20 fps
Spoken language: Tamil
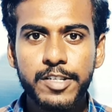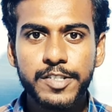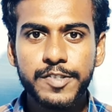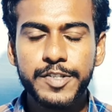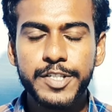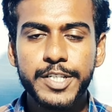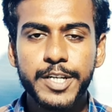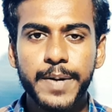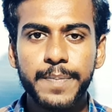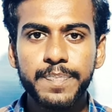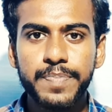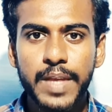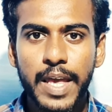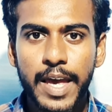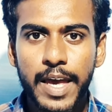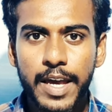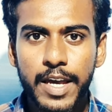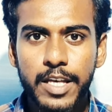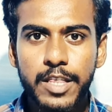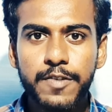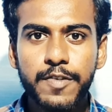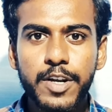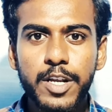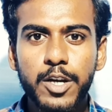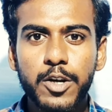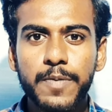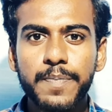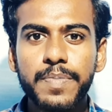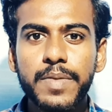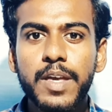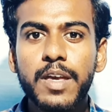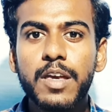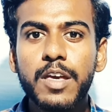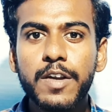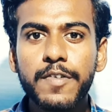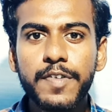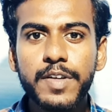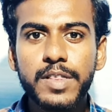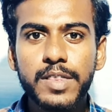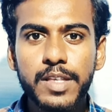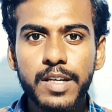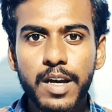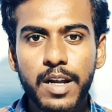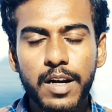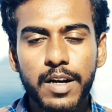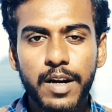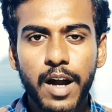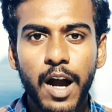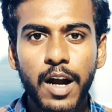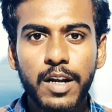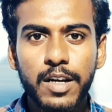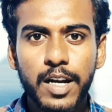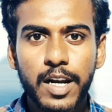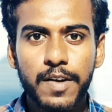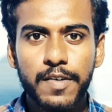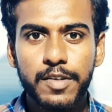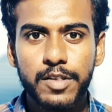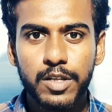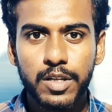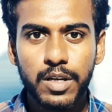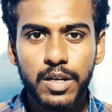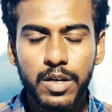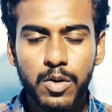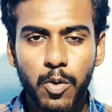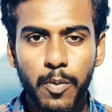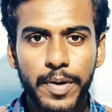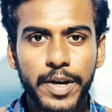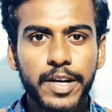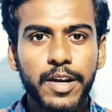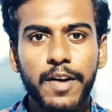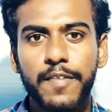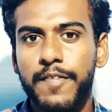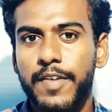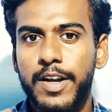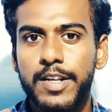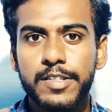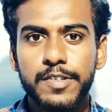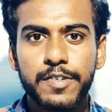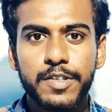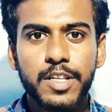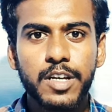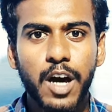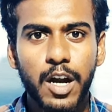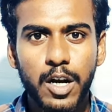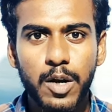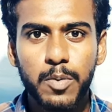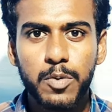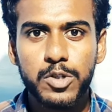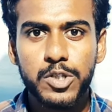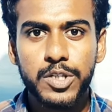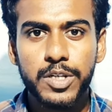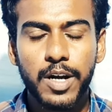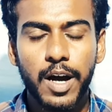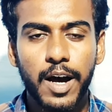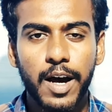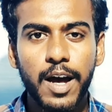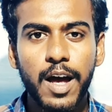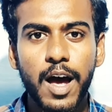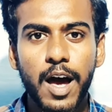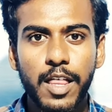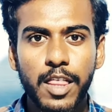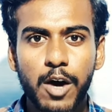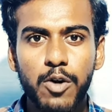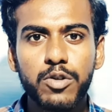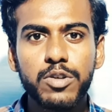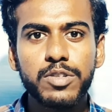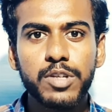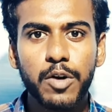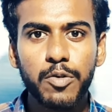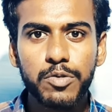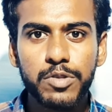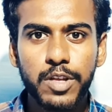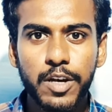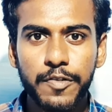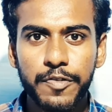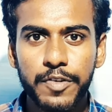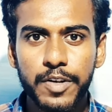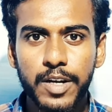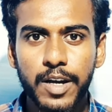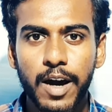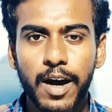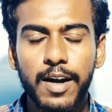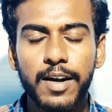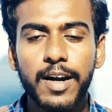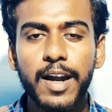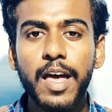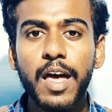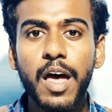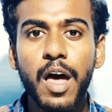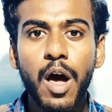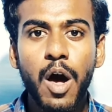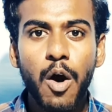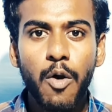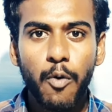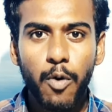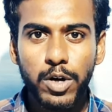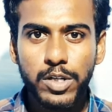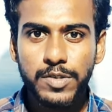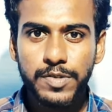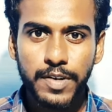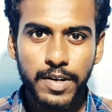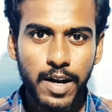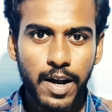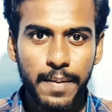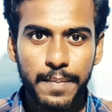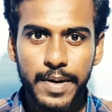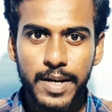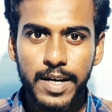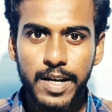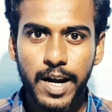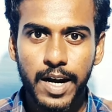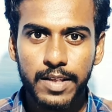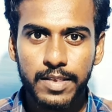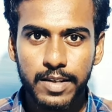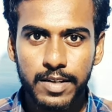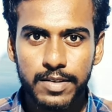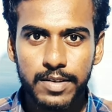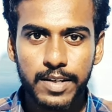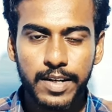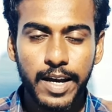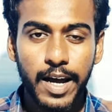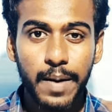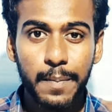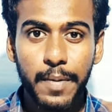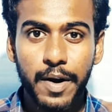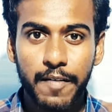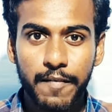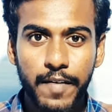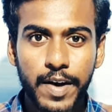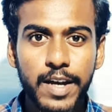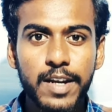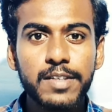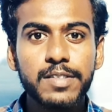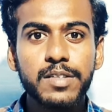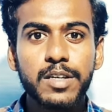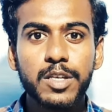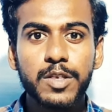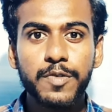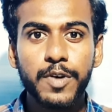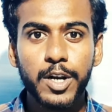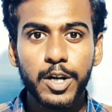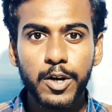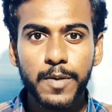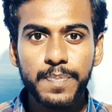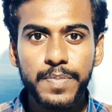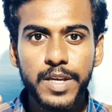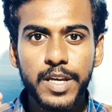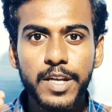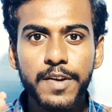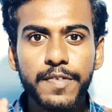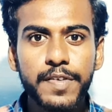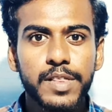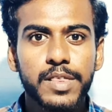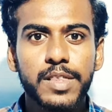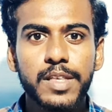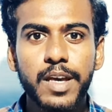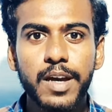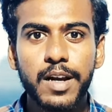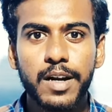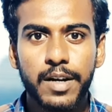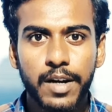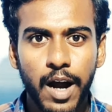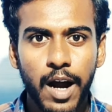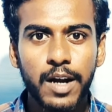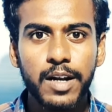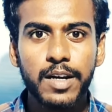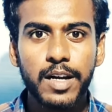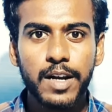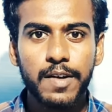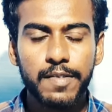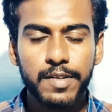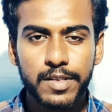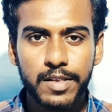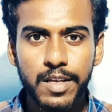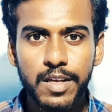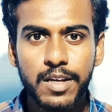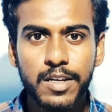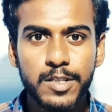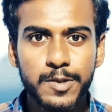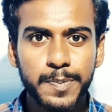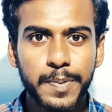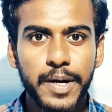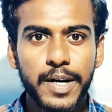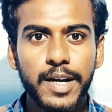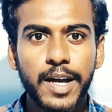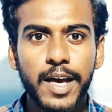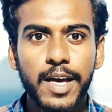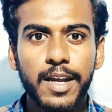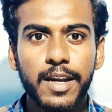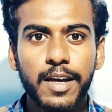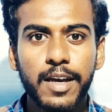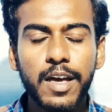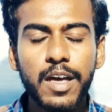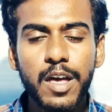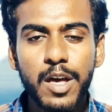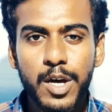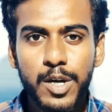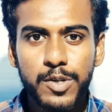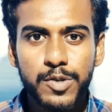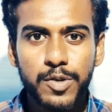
ஃபர்ஸ்ட் விஷயம் இது வரைக்கும் இருபத்தி ஏழு நாடுகளில் வந்து ஒமைக்ரான் வைரஸை வந்து கண்டுபிடிச்சிருக்காங்க அதாவது சவுத் ஆப்பிரிக்காவில் ஓட்ஸ்வானா அப்படிங்கிற இடத்துல இருந்து கிளம்பின வைரஸ் இது வரைக்கும் இருபத்தி ஏழு நாடுகளில் வந்து ஸ்ப்ரெட் ஆயிருக்கு